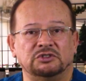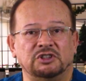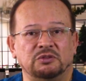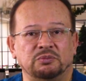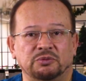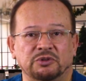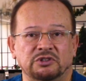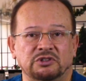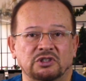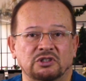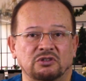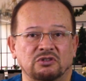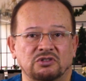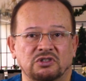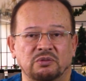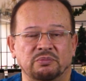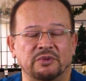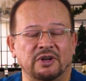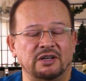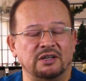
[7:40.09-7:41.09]
Después de
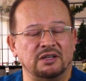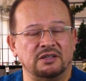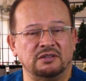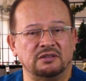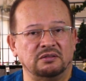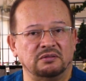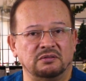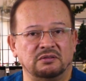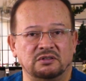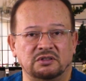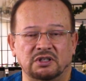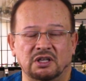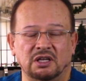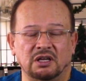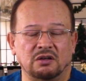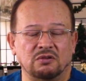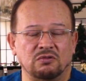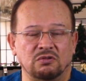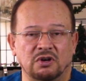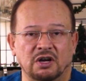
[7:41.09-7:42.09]
dos semanas,
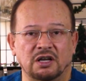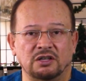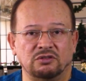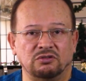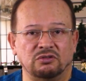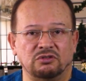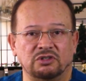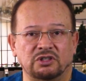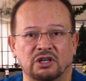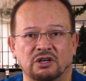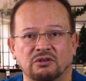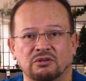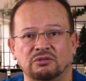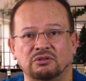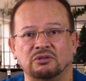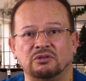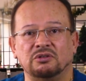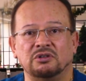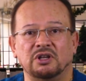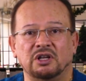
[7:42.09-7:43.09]
sea un caso, sea
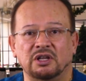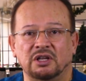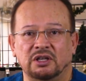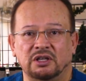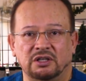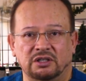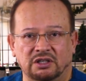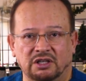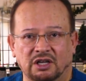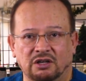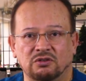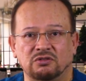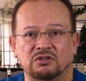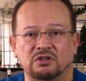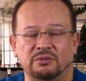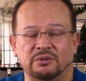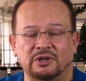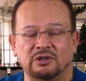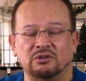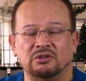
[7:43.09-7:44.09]
otro, ya no
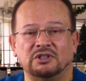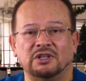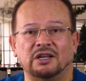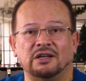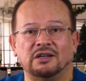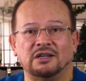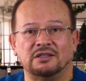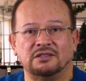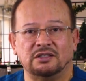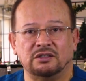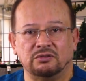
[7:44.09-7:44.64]
se va a notar la